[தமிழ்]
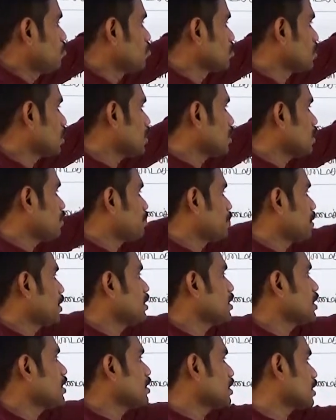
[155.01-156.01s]
முதல்
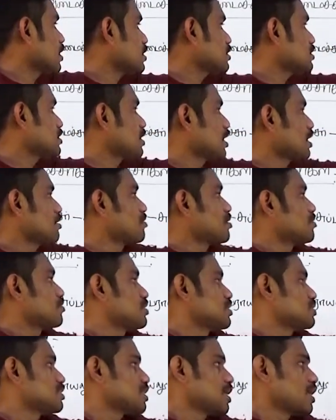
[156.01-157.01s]
பெண் எதிர்கட்சி தலைவர்
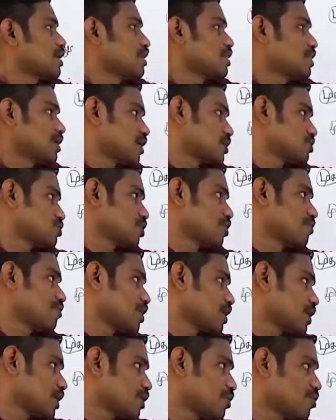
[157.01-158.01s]
வந்து ஜெயலலிதா ஸோ
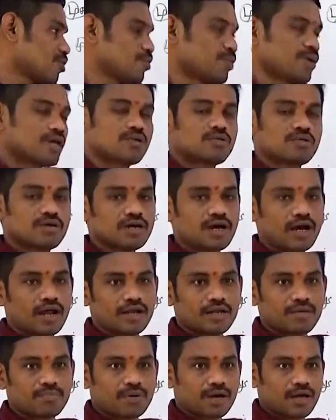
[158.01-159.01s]
இவங்களுக்கு இன்னொரு பேர் உண்டு
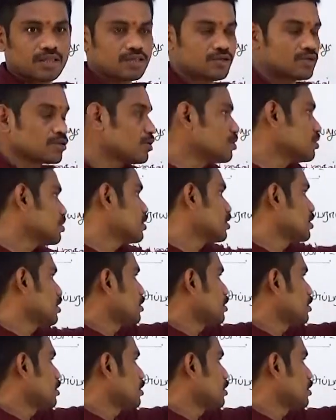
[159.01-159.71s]
ஆல்ரெடி பார்த்துட்டோம்